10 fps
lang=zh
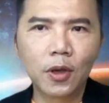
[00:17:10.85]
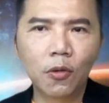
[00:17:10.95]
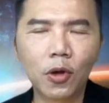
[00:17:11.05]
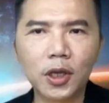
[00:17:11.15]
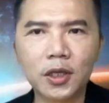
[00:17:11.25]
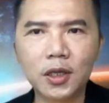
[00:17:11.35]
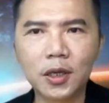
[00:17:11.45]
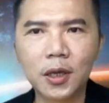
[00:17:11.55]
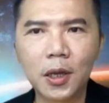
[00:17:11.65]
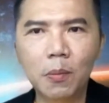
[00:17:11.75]
或者
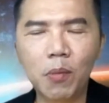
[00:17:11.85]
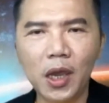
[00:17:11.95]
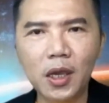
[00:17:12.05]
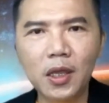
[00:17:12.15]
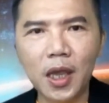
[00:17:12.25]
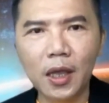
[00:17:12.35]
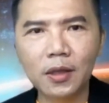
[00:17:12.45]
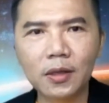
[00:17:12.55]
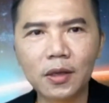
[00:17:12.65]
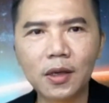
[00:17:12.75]
是每一年
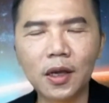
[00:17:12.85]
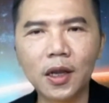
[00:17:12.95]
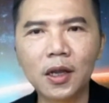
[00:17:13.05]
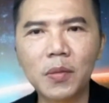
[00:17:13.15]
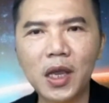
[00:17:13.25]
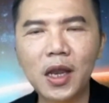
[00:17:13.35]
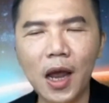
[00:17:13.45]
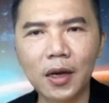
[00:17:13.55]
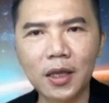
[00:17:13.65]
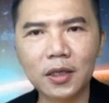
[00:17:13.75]
可能每一
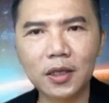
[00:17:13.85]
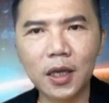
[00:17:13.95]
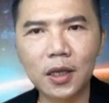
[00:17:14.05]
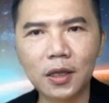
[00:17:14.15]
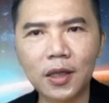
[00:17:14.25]
两年时间呢，